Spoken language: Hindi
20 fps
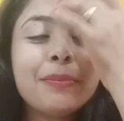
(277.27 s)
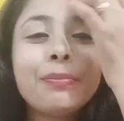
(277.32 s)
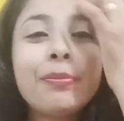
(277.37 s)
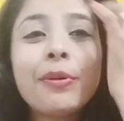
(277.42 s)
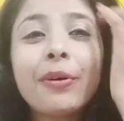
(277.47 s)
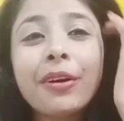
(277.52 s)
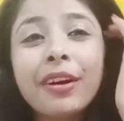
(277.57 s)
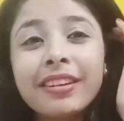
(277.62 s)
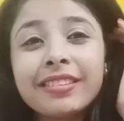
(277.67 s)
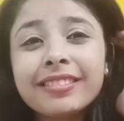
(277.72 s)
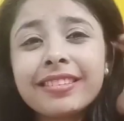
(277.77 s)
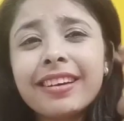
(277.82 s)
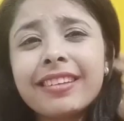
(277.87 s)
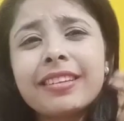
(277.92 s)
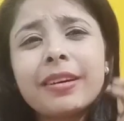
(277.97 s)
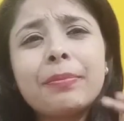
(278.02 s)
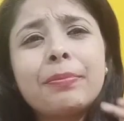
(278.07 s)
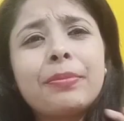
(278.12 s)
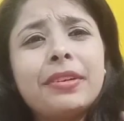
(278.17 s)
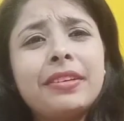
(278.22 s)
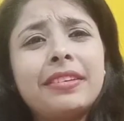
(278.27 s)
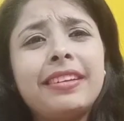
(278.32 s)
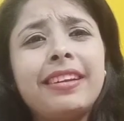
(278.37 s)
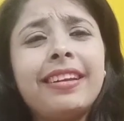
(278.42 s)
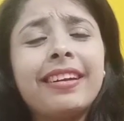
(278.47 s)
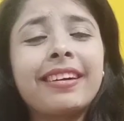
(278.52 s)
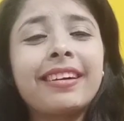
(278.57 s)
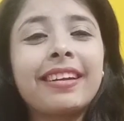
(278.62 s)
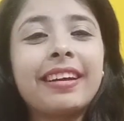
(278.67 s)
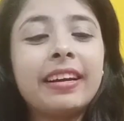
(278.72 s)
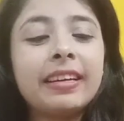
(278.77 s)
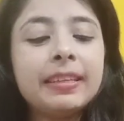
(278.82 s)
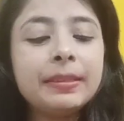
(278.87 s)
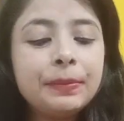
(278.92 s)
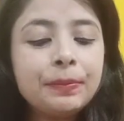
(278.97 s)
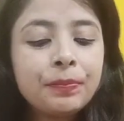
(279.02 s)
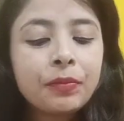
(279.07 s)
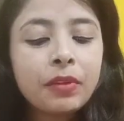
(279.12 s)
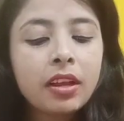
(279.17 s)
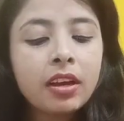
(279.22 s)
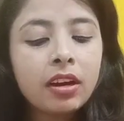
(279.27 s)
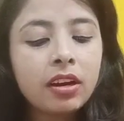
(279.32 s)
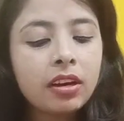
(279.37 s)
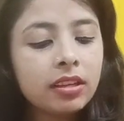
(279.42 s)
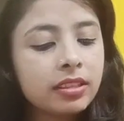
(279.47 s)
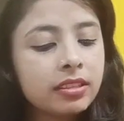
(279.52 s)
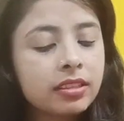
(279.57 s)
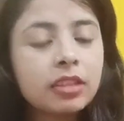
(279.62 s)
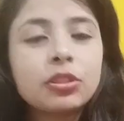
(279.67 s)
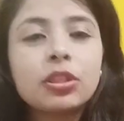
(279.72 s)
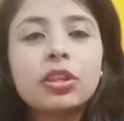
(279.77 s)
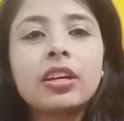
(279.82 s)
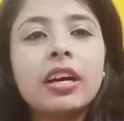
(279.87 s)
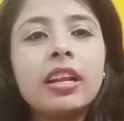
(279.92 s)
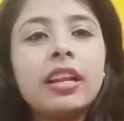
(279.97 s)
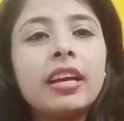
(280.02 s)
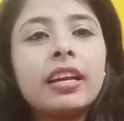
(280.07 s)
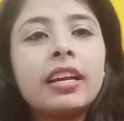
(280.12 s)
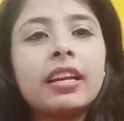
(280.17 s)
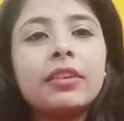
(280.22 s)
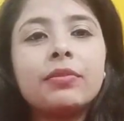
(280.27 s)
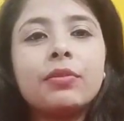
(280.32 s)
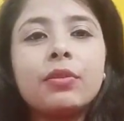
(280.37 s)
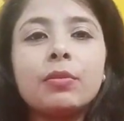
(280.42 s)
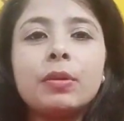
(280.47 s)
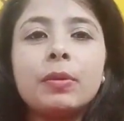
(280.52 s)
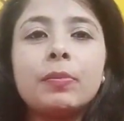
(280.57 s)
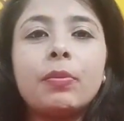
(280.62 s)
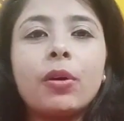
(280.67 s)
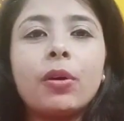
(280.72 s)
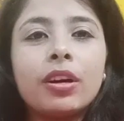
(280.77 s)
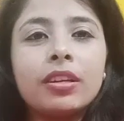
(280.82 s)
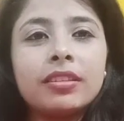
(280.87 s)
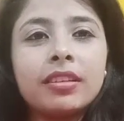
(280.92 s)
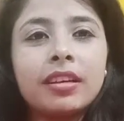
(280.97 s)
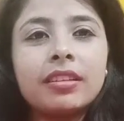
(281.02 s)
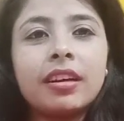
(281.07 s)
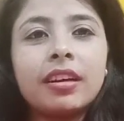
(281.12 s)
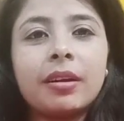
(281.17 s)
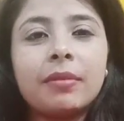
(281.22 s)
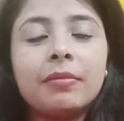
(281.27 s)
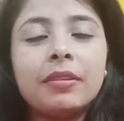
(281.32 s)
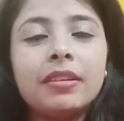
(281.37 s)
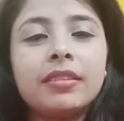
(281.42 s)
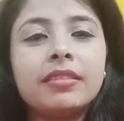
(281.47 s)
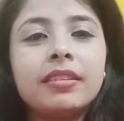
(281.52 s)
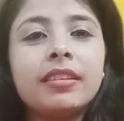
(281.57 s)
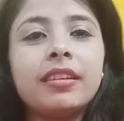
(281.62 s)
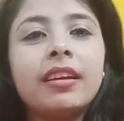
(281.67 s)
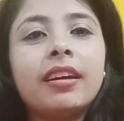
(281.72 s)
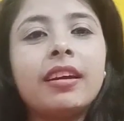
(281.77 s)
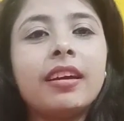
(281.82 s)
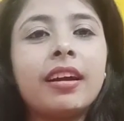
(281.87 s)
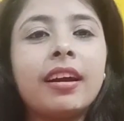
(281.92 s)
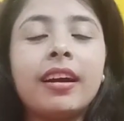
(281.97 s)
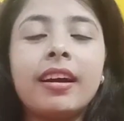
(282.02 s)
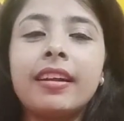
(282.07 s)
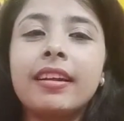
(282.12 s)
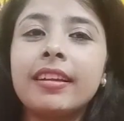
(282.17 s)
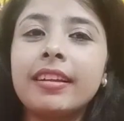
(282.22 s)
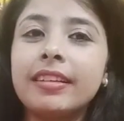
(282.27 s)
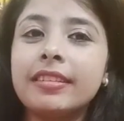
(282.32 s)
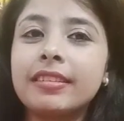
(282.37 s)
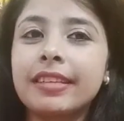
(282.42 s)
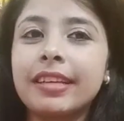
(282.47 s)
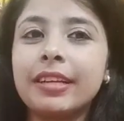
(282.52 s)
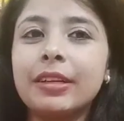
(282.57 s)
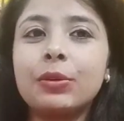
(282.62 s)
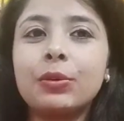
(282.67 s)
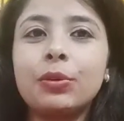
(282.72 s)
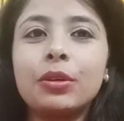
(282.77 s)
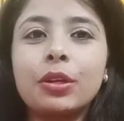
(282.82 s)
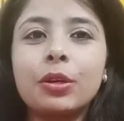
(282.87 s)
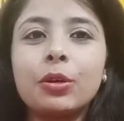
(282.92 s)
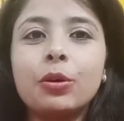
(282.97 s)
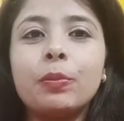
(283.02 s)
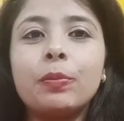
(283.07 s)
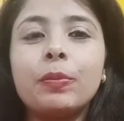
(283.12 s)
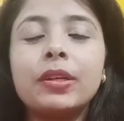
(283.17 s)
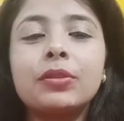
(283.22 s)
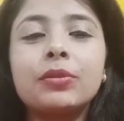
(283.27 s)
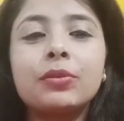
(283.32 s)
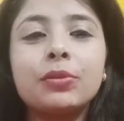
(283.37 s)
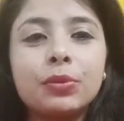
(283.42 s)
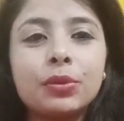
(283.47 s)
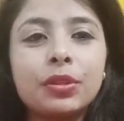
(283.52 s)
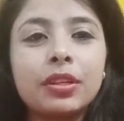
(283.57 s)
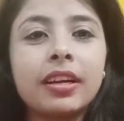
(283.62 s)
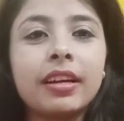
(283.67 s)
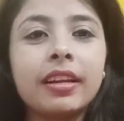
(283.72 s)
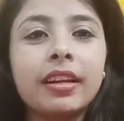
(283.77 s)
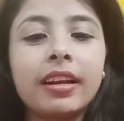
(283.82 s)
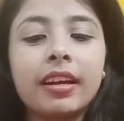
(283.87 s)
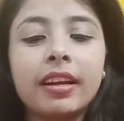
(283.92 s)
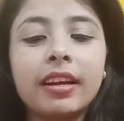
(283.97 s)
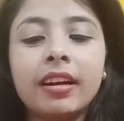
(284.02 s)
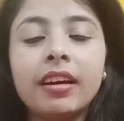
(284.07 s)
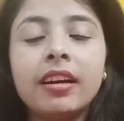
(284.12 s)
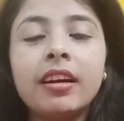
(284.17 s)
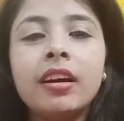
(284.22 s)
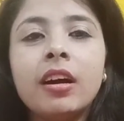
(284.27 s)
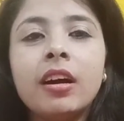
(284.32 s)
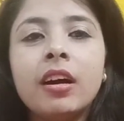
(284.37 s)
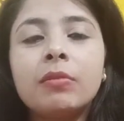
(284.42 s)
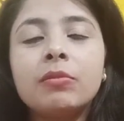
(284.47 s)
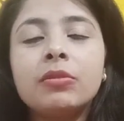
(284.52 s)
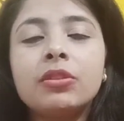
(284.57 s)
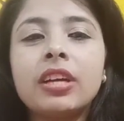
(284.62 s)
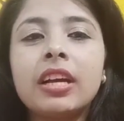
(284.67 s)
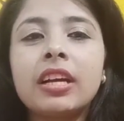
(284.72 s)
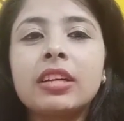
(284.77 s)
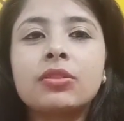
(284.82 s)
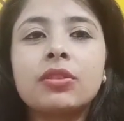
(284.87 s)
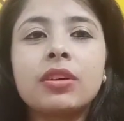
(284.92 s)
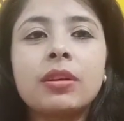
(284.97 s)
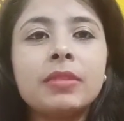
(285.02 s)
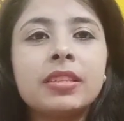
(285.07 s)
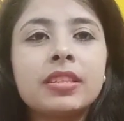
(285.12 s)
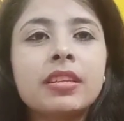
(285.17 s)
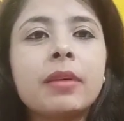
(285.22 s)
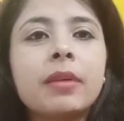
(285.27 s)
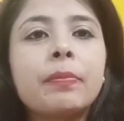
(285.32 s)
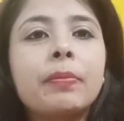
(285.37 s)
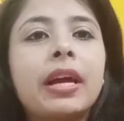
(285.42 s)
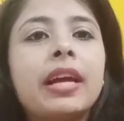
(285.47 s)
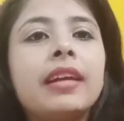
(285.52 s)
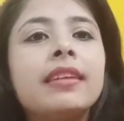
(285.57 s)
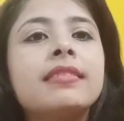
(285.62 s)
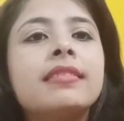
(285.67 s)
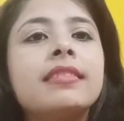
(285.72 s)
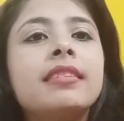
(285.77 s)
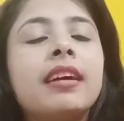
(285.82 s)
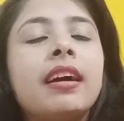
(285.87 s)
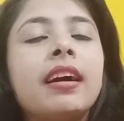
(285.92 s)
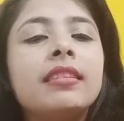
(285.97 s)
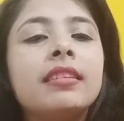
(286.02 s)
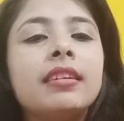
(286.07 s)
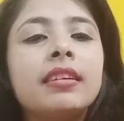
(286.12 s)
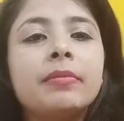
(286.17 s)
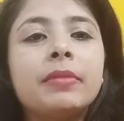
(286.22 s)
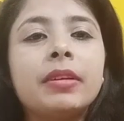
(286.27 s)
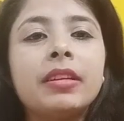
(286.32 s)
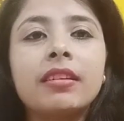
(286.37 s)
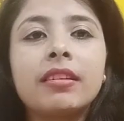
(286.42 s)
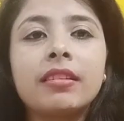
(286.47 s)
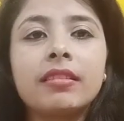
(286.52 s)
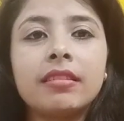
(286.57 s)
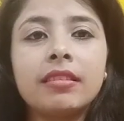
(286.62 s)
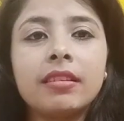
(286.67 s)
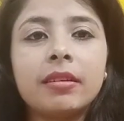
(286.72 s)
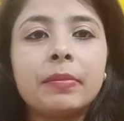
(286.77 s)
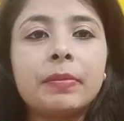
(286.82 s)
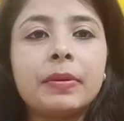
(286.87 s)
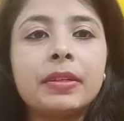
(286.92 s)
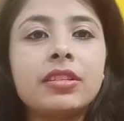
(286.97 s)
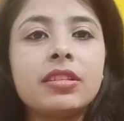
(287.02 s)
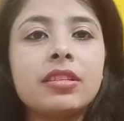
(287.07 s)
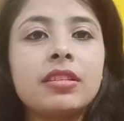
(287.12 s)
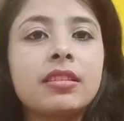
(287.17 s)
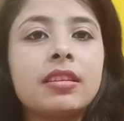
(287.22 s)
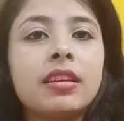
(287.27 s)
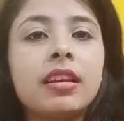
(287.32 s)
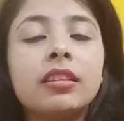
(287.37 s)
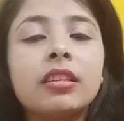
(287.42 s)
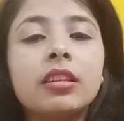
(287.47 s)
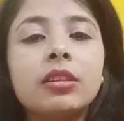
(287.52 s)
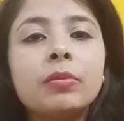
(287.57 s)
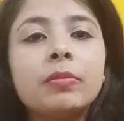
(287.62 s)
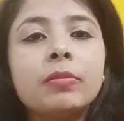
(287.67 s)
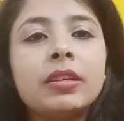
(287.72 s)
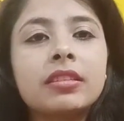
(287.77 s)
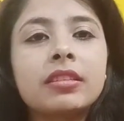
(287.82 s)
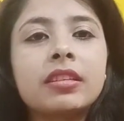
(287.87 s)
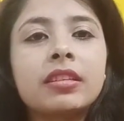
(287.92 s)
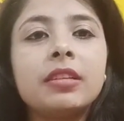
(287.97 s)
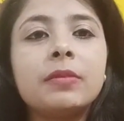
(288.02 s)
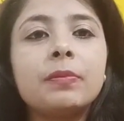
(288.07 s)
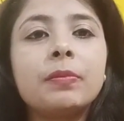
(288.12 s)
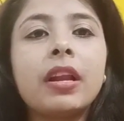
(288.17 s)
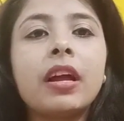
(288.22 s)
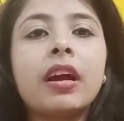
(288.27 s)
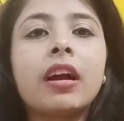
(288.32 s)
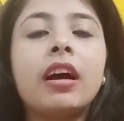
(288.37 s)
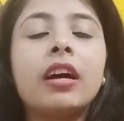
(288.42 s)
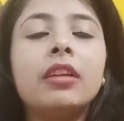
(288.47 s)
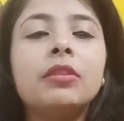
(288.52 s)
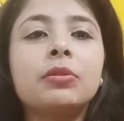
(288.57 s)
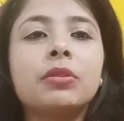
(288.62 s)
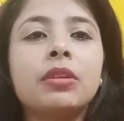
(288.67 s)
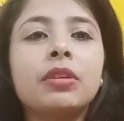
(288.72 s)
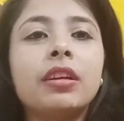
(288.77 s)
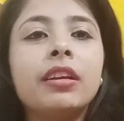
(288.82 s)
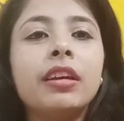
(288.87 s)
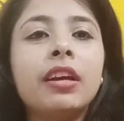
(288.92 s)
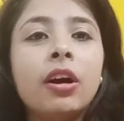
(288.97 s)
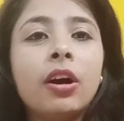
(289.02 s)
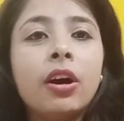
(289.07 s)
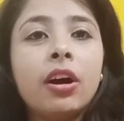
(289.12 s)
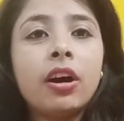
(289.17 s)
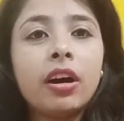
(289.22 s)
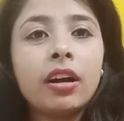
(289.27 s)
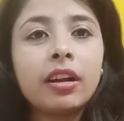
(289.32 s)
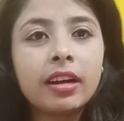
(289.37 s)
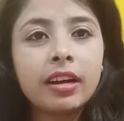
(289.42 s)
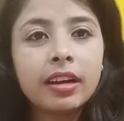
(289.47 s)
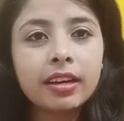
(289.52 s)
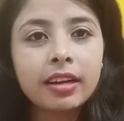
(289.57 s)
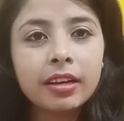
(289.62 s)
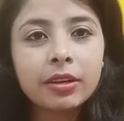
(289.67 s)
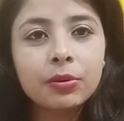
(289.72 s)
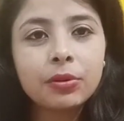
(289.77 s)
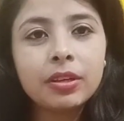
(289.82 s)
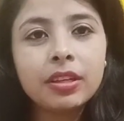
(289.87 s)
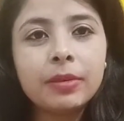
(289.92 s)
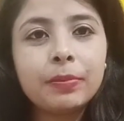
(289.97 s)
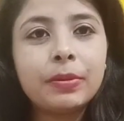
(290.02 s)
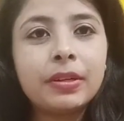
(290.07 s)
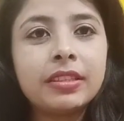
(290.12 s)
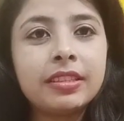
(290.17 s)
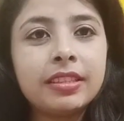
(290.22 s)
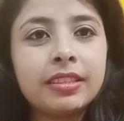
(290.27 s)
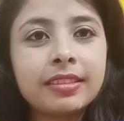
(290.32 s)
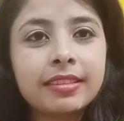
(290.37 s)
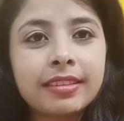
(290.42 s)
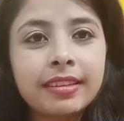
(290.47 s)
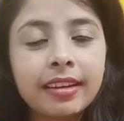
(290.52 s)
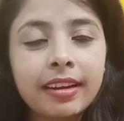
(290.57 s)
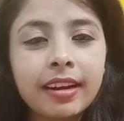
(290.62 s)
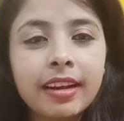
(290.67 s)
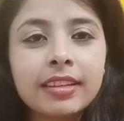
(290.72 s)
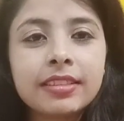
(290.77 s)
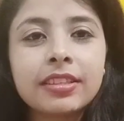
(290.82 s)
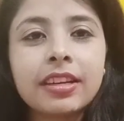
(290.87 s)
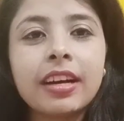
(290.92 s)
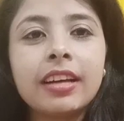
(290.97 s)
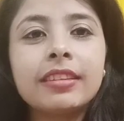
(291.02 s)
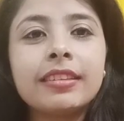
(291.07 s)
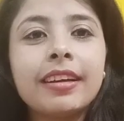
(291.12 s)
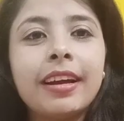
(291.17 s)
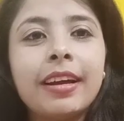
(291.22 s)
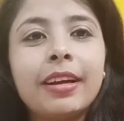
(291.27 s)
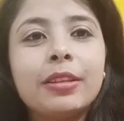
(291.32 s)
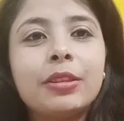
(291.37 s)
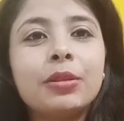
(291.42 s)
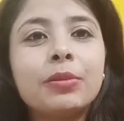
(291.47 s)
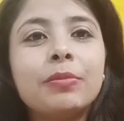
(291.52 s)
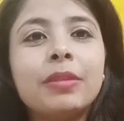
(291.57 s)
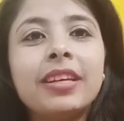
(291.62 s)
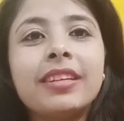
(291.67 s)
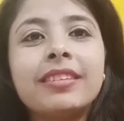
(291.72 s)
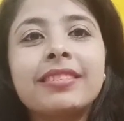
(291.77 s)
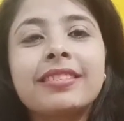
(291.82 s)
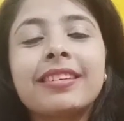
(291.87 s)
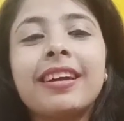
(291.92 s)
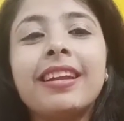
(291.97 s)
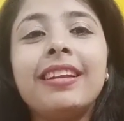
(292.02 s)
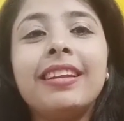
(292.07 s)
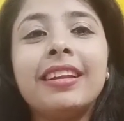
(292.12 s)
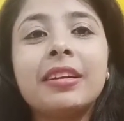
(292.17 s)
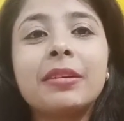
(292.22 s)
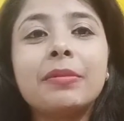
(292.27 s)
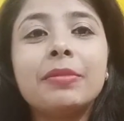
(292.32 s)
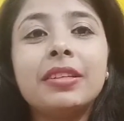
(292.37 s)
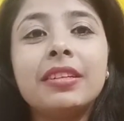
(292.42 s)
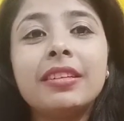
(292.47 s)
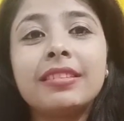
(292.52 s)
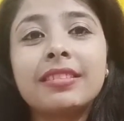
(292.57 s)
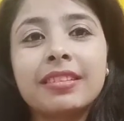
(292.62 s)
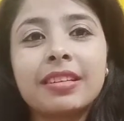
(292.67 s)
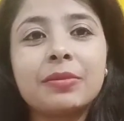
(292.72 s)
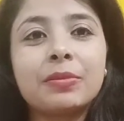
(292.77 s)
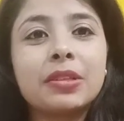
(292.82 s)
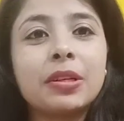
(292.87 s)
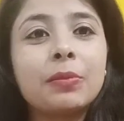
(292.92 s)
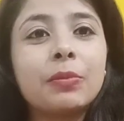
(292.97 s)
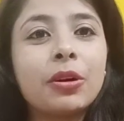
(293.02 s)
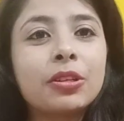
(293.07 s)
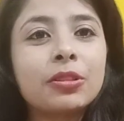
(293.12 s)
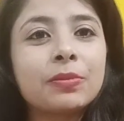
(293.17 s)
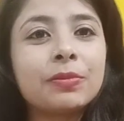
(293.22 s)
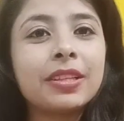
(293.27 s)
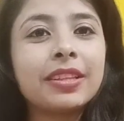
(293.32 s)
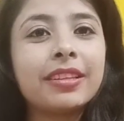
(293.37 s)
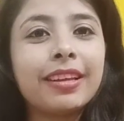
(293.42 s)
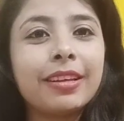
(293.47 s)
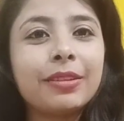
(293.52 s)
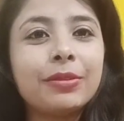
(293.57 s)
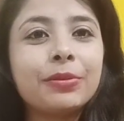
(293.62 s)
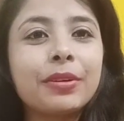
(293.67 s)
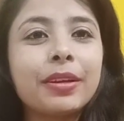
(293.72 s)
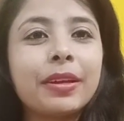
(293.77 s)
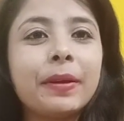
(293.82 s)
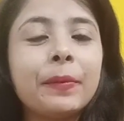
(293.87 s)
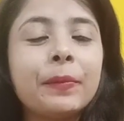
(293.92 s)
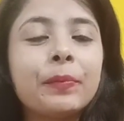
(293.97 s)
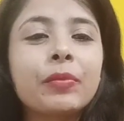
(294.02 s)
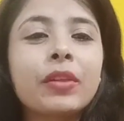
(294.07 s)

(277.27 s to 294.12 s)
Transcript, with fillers: बहुत ज़्यादा प्रिटी लग रहा है और इसका जो कलर है वो भी बहुत ज़्यादा अमेजिंग है हर स्किन टोन के ऊपर सूट करेगा मुझे एक्चुअल में इसका प्राइस नहीं याद है मैंने कितने में परचेज़ किया था तो मैं स्क्रीन पे लगा दूँगी और अगर कोई ये परचेज़ करना चाहता है तो मैं इसका लिंक भी डिस्क्रिप्शन बॉक्स में दे दूँगी